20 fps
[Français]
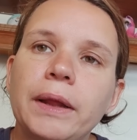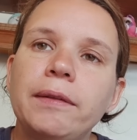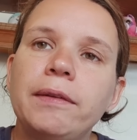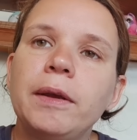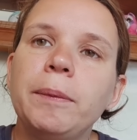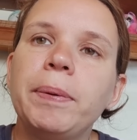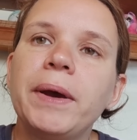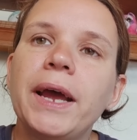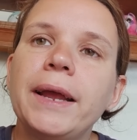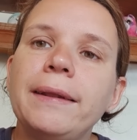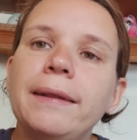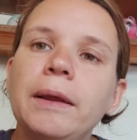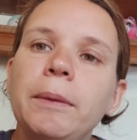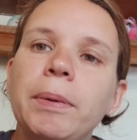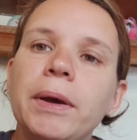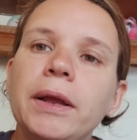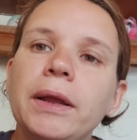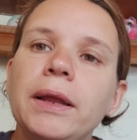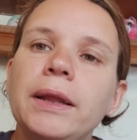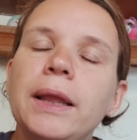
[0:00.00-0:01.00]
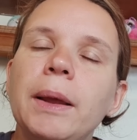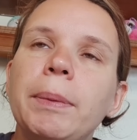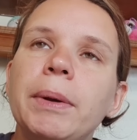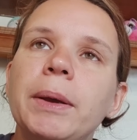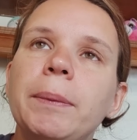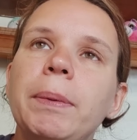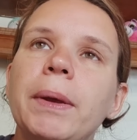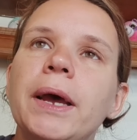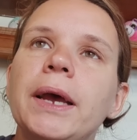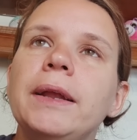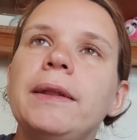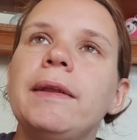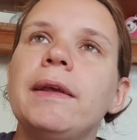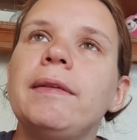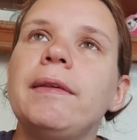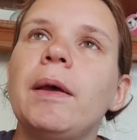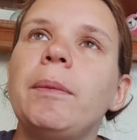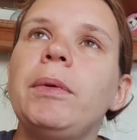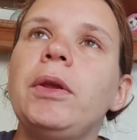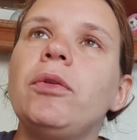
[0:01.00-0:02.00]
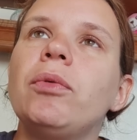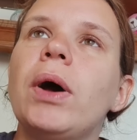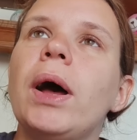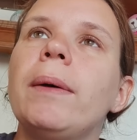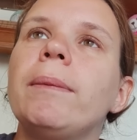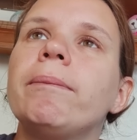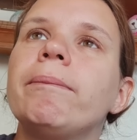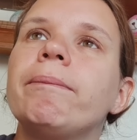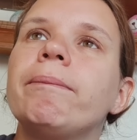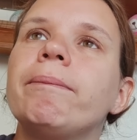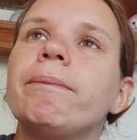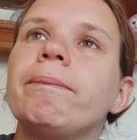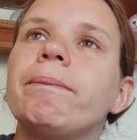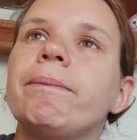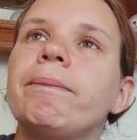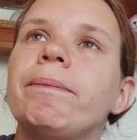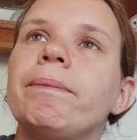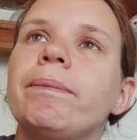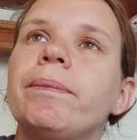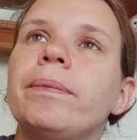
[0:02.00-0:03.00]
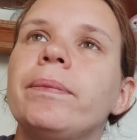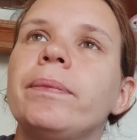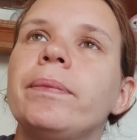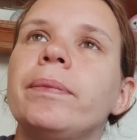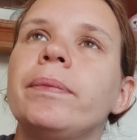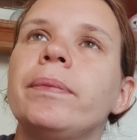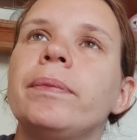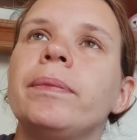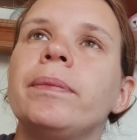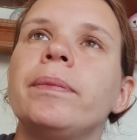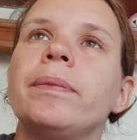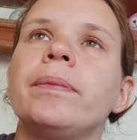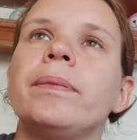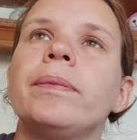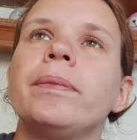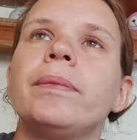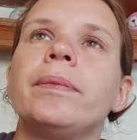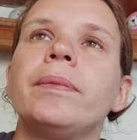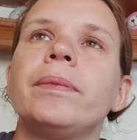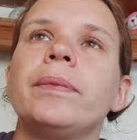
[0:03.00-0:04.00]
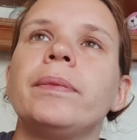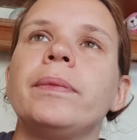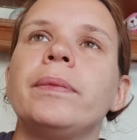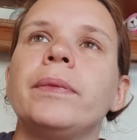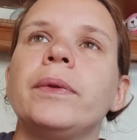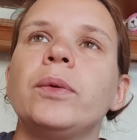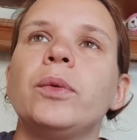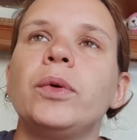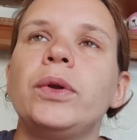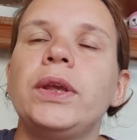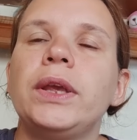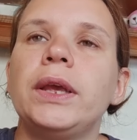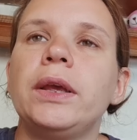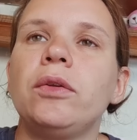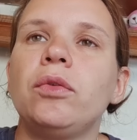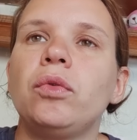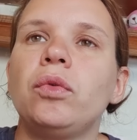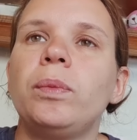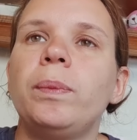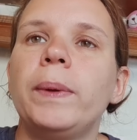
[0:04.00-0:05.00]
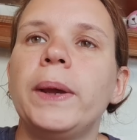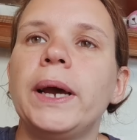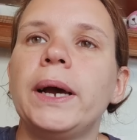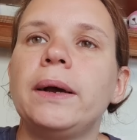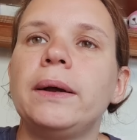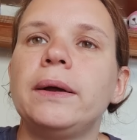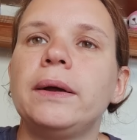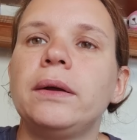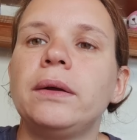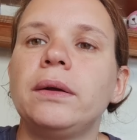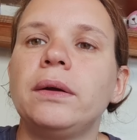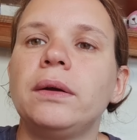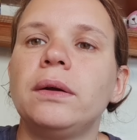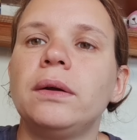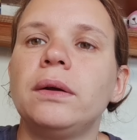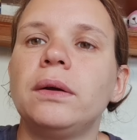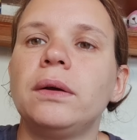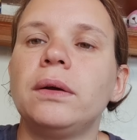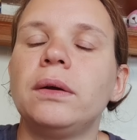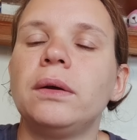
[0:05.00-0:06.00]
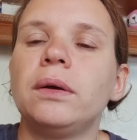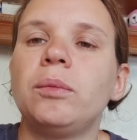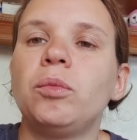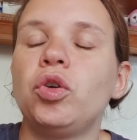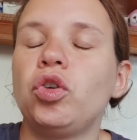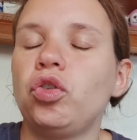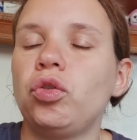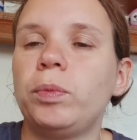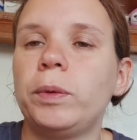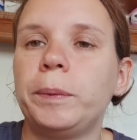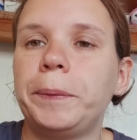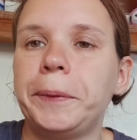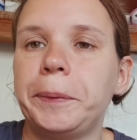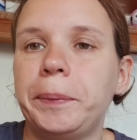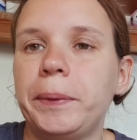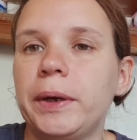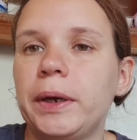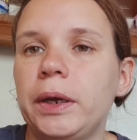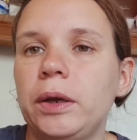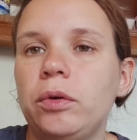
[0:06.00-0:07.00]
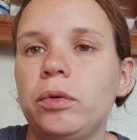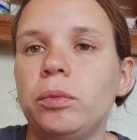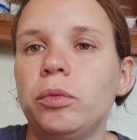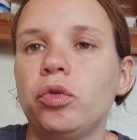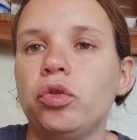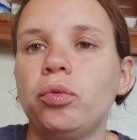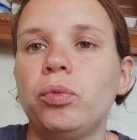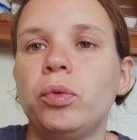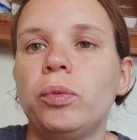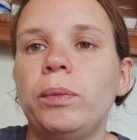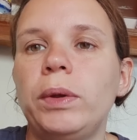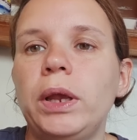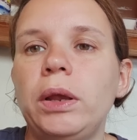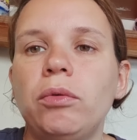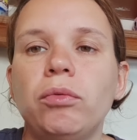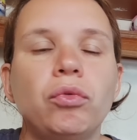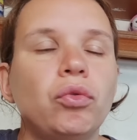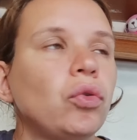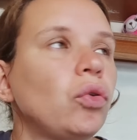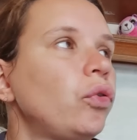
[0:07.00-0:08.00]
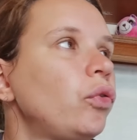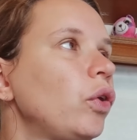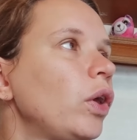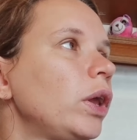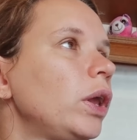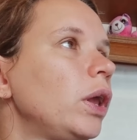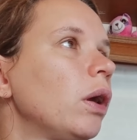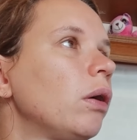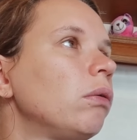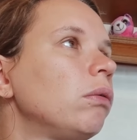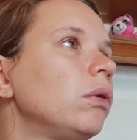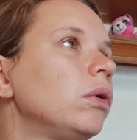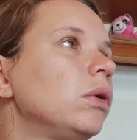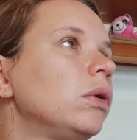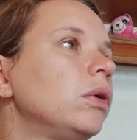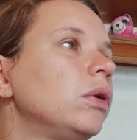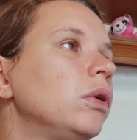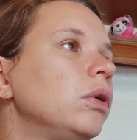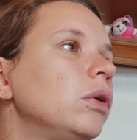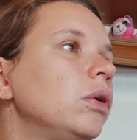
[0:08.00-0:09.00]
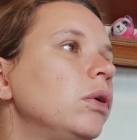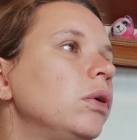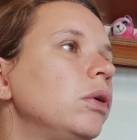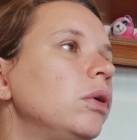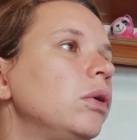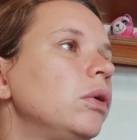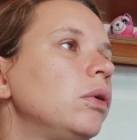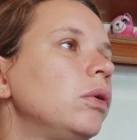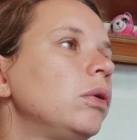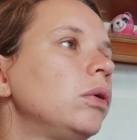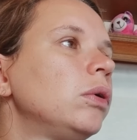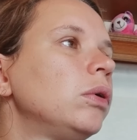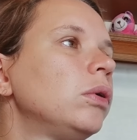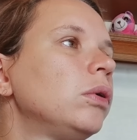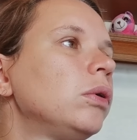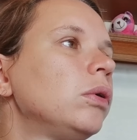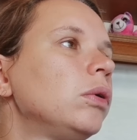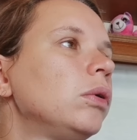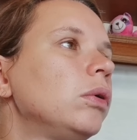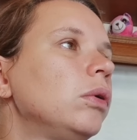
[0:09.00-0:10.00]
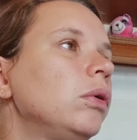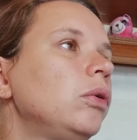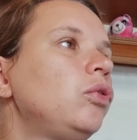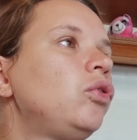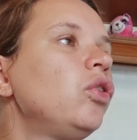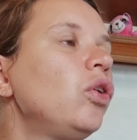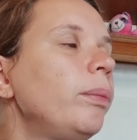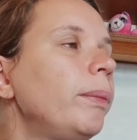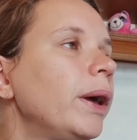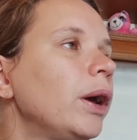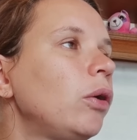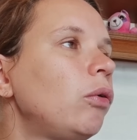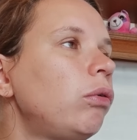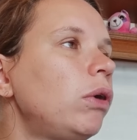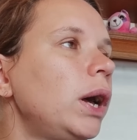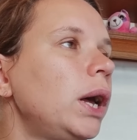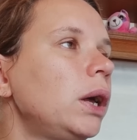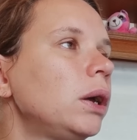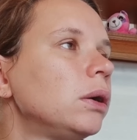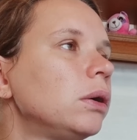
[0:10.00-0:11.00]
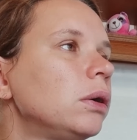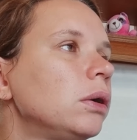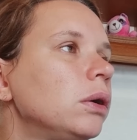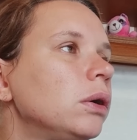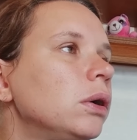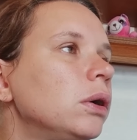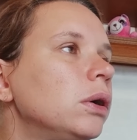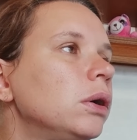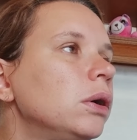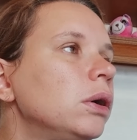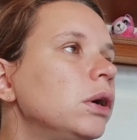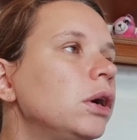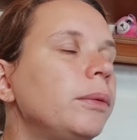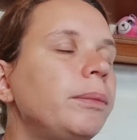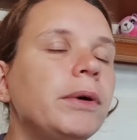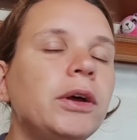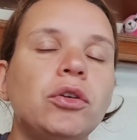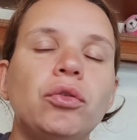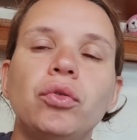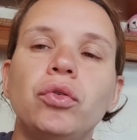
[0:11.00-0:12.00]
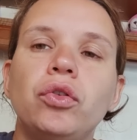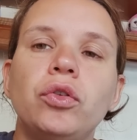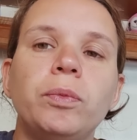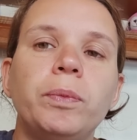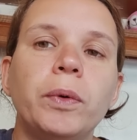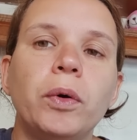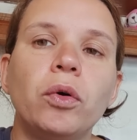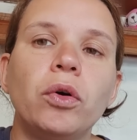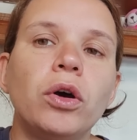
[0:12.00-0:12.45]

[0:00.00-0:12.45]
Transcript: T'es prête T'as préparé tes habits toi Oui, ils sont déjà prêts, ils sont en haut. Ok, super. Euh, moi je vais pas préparer. Comment je me mets J'en sais rien. Demain quoi Demain quoi Ah bah je sais pas